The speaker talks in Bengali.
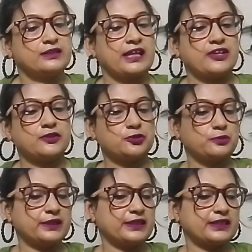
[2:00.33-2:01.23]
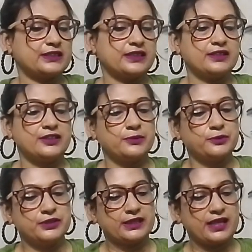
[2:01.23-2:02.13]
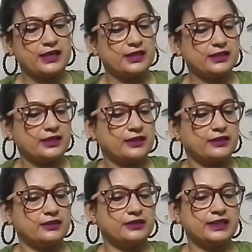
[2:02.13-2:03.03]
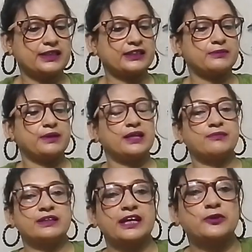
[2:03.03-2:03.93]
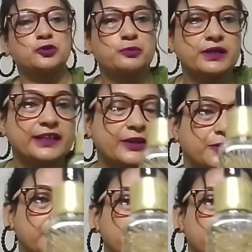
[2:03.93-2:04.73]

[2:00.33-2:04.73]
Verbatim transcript: তাই জন্য তোমাদের কাছে রিভিউটা না নিয়ে দিয়ে থাকতে পারলাম না দেখো তোমরা দেখো